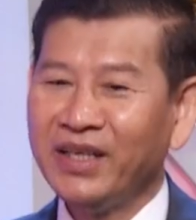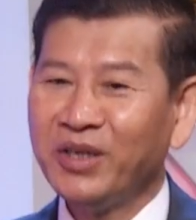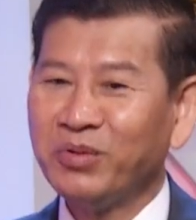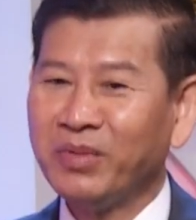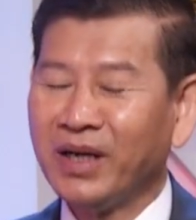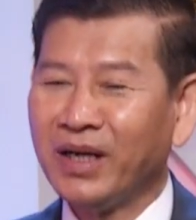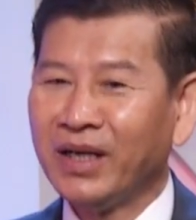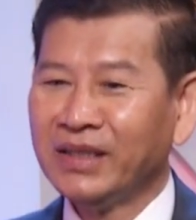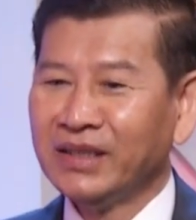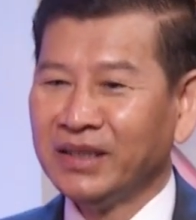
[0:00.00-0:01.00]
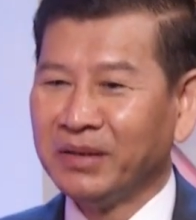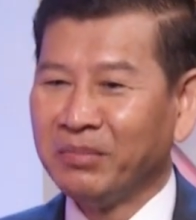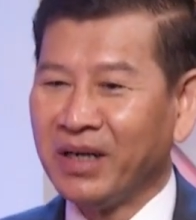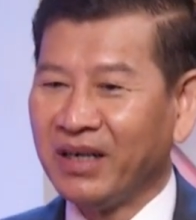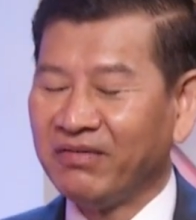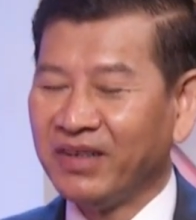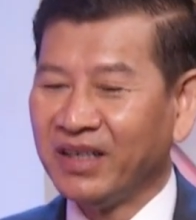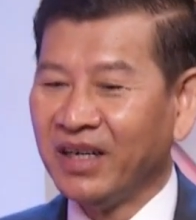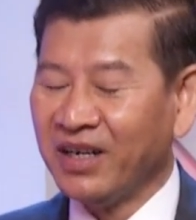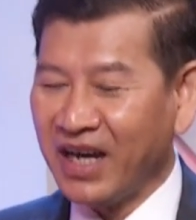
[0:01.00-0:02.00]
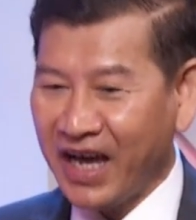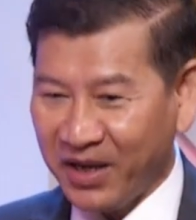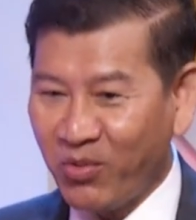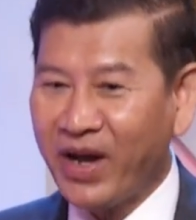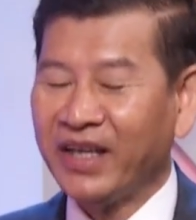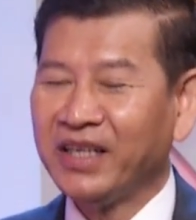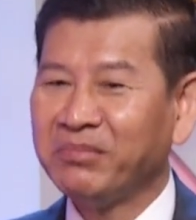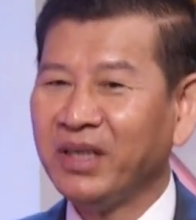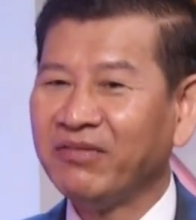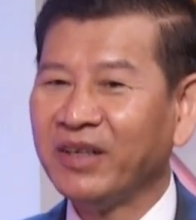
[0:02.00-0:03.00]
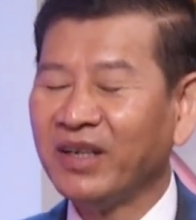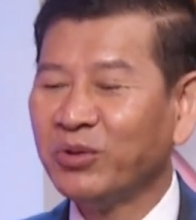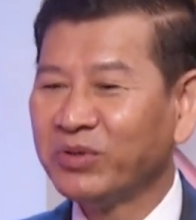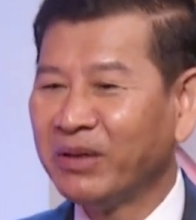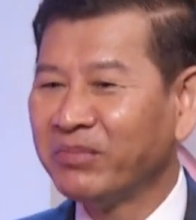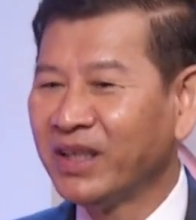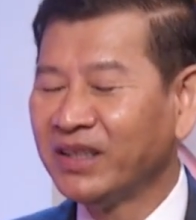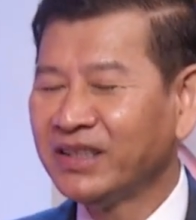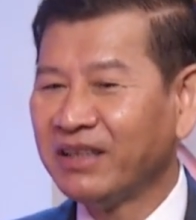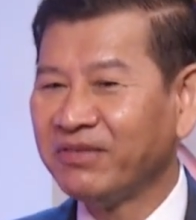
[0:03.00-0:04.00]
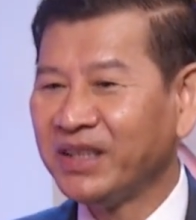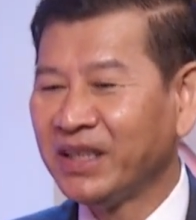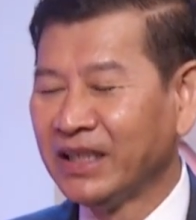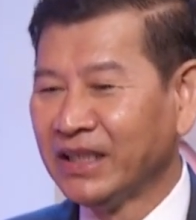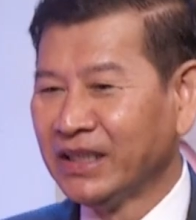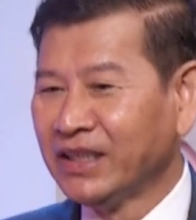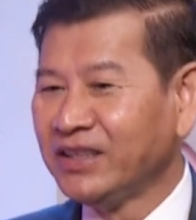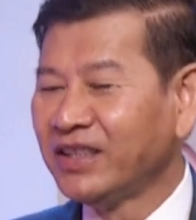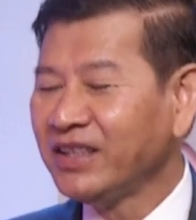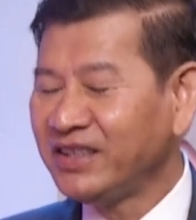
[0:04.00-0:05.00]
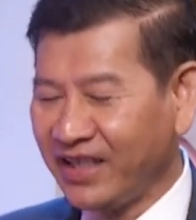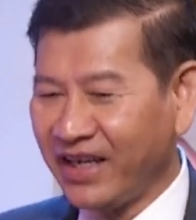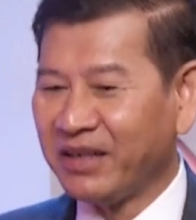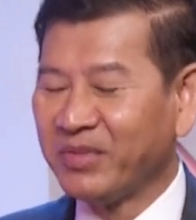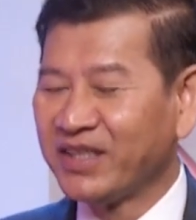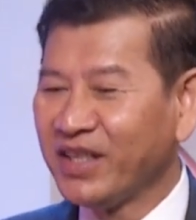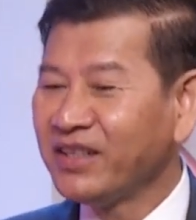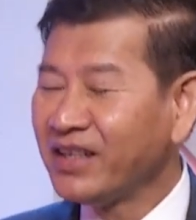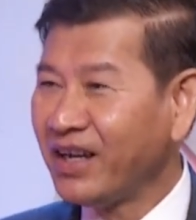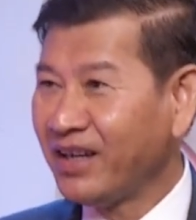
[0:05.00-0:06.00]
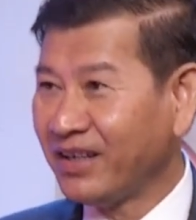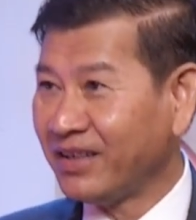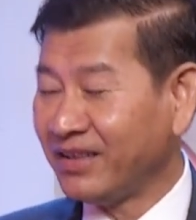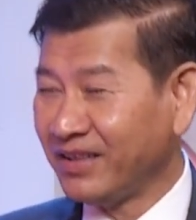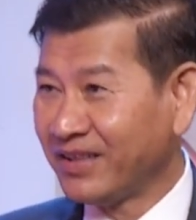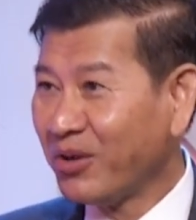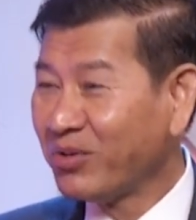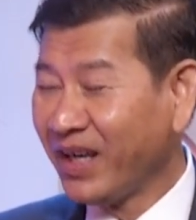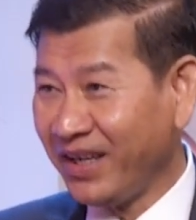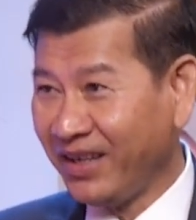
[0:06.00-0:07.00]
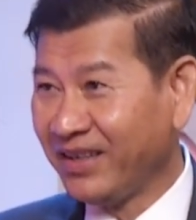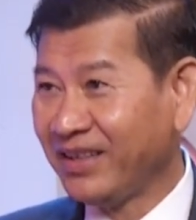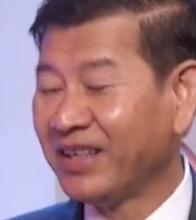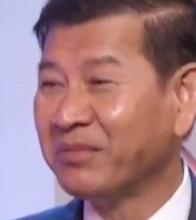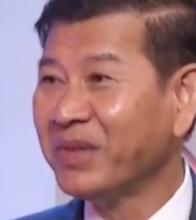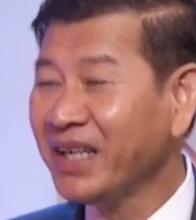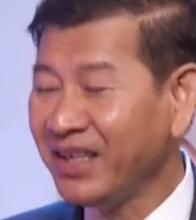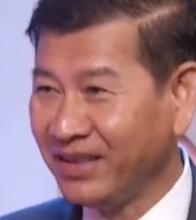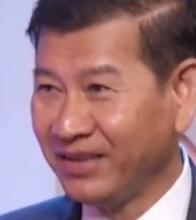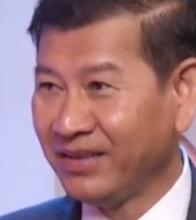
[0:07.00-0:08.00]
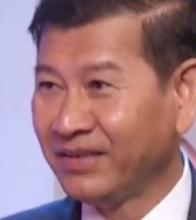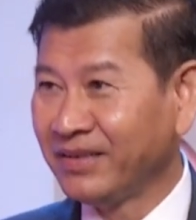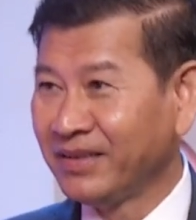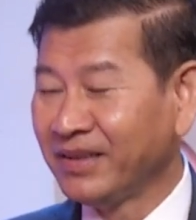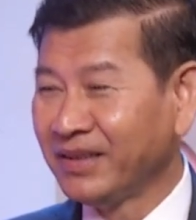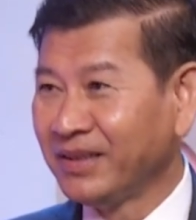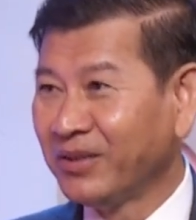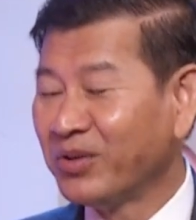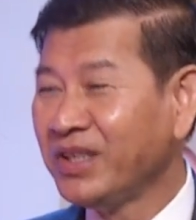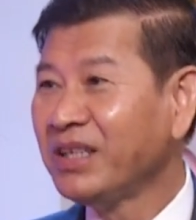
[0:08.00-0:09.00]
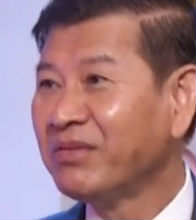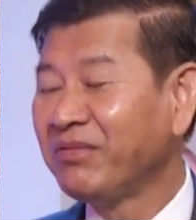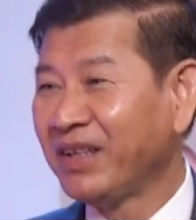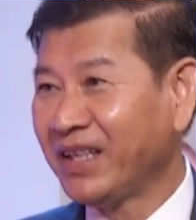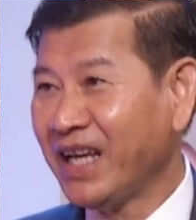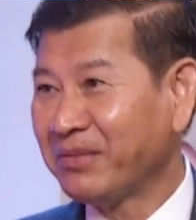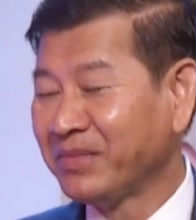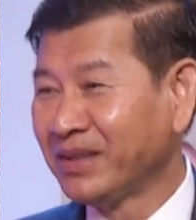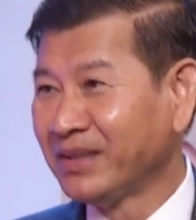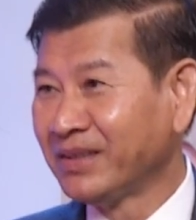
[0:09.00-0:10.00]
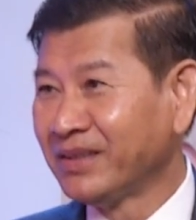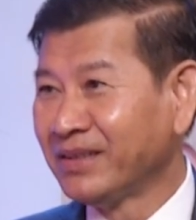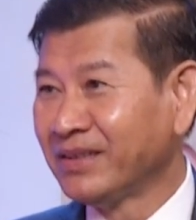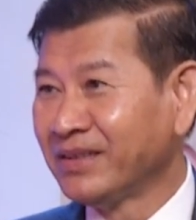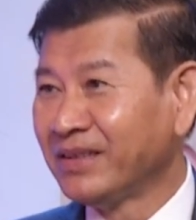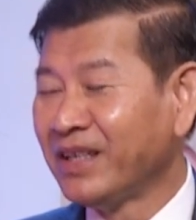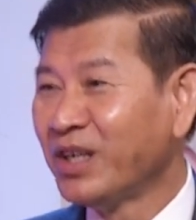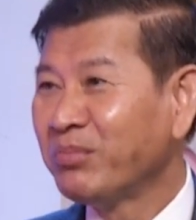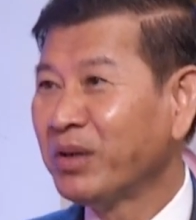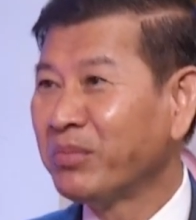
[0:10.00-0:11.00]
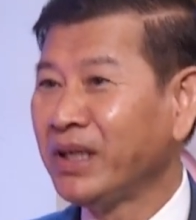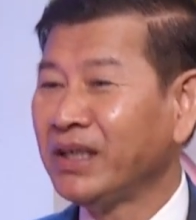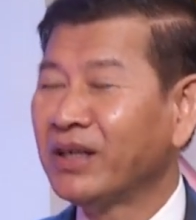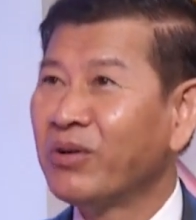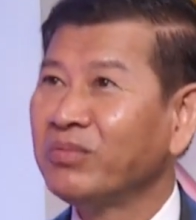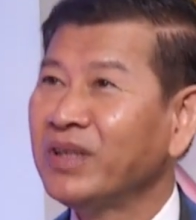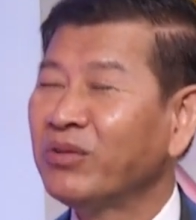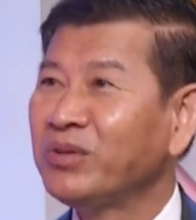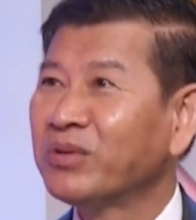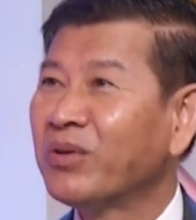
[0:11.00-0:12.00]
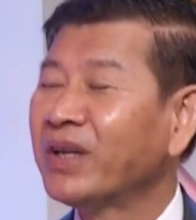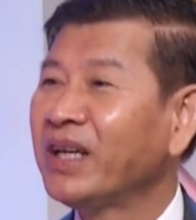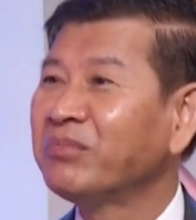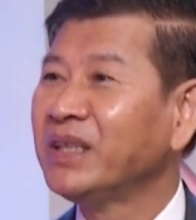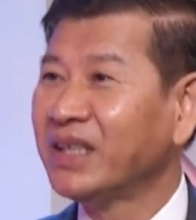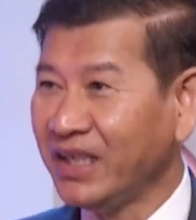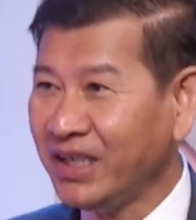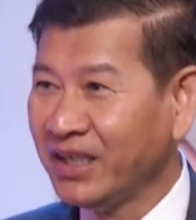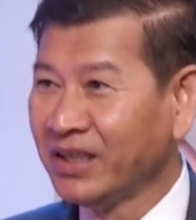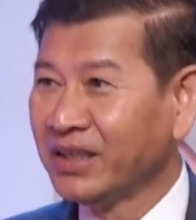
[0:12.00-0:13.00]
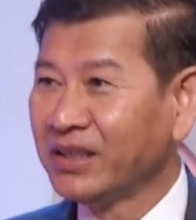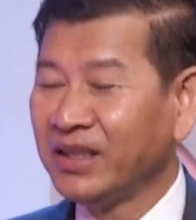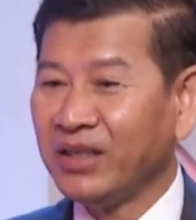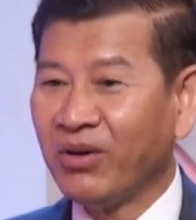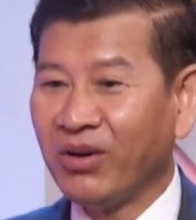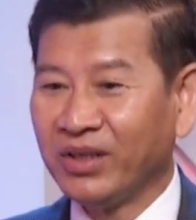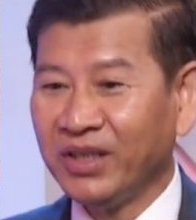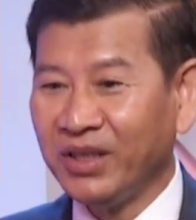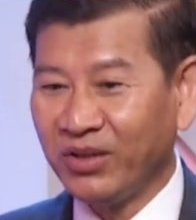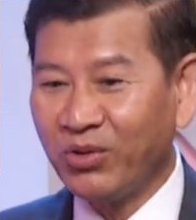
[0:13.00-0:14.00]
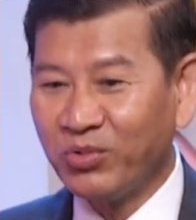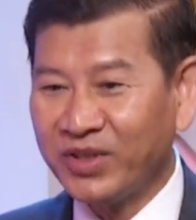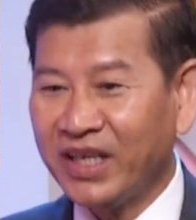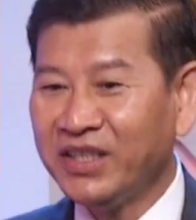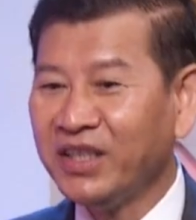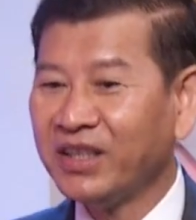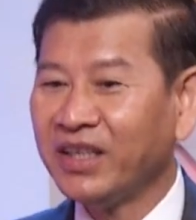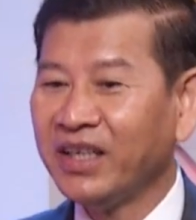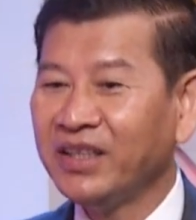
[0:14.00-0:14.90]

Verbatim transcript: điều mà mà và ở hải ngoại này mình phải lưu tâm tới tại vì giới trẻ mà sinh ra ở sau này ở Mỹ họ nhìn về Việt Nam nếu mà mình không giáo dục con em mình kỹ thì họ thì nó cũng sẽ nhìn thấy